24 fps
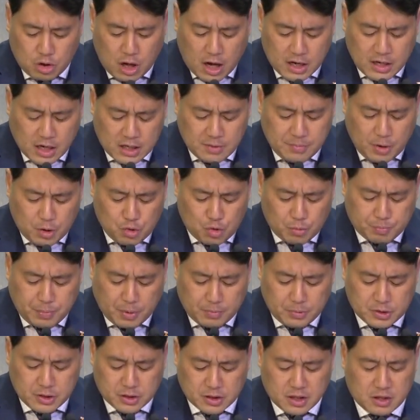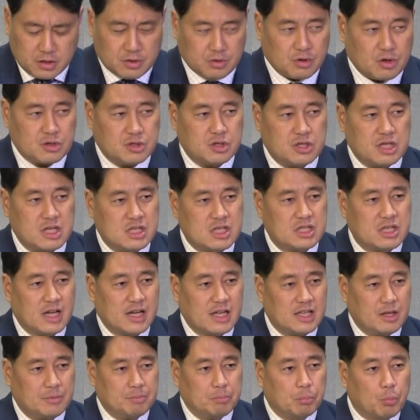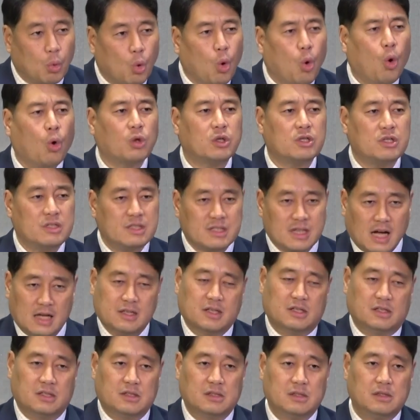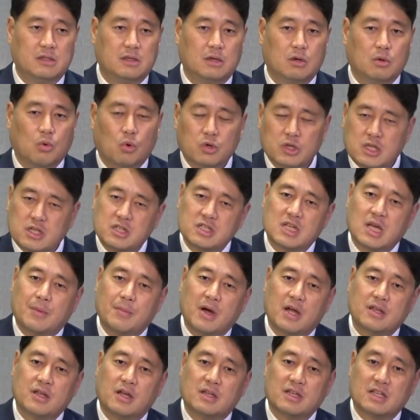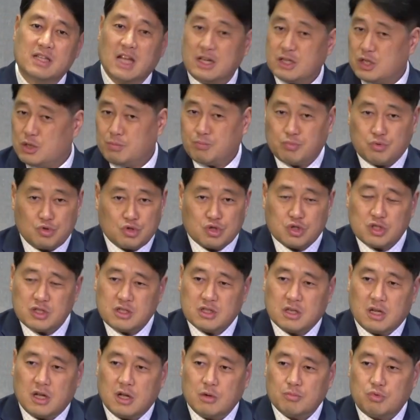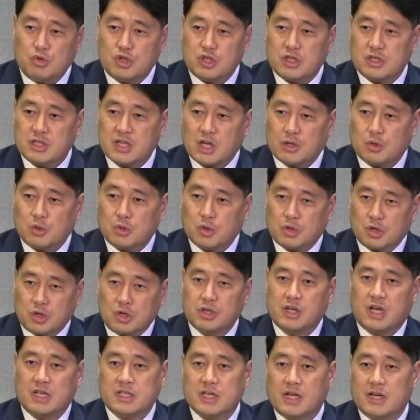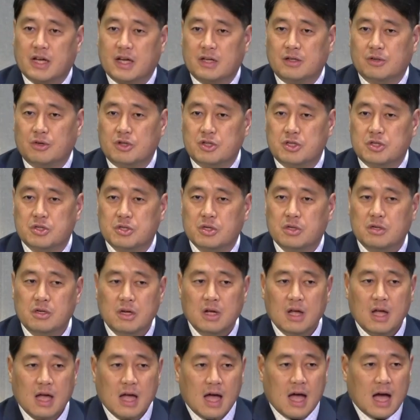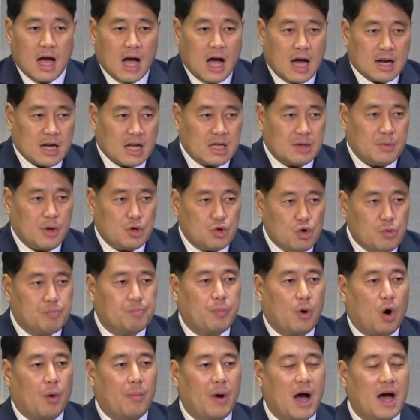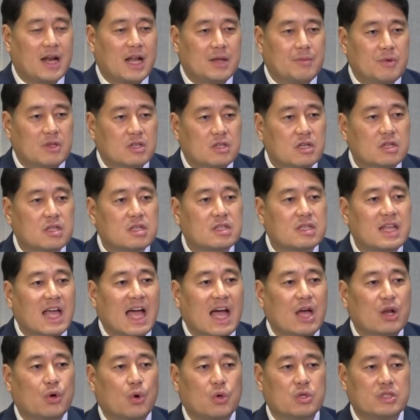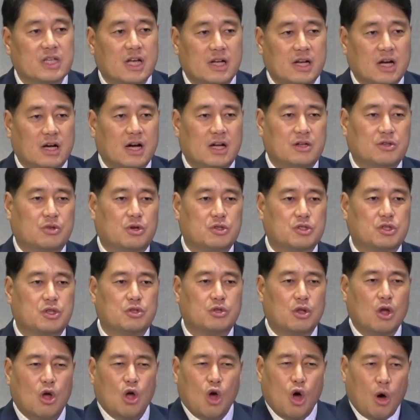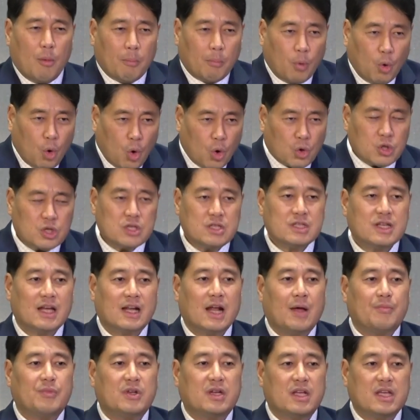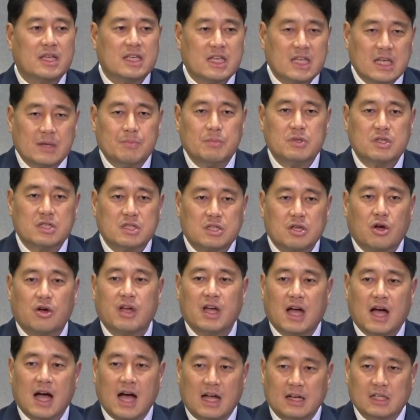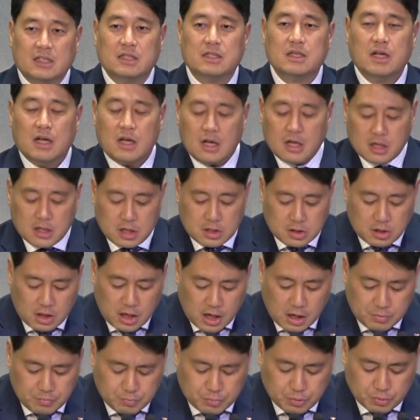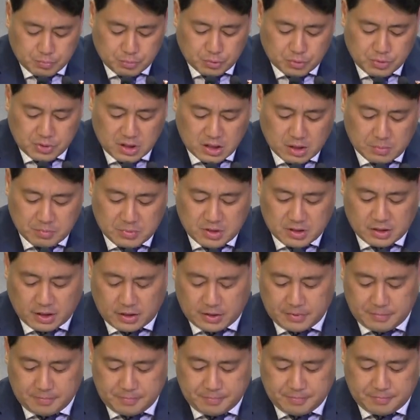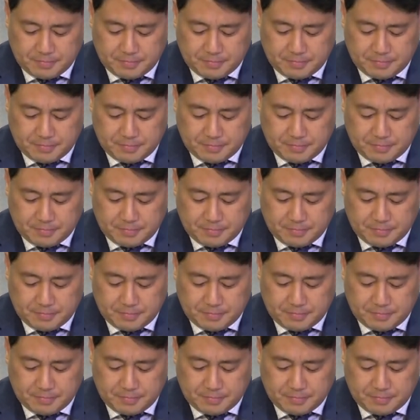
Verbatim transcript: 하나님의 율법을 지키는 것은 이 세상에 있는 모든 자들, 꼭 신자만이 아니라 사실은 불신, 불신자들도 그렇게 살아야 하는 것이죠. 하나님의 율법, 하나님의 뜻대로 살아가는 것은 모든 사람들이 힘써야 하는 그러한 부분입니다.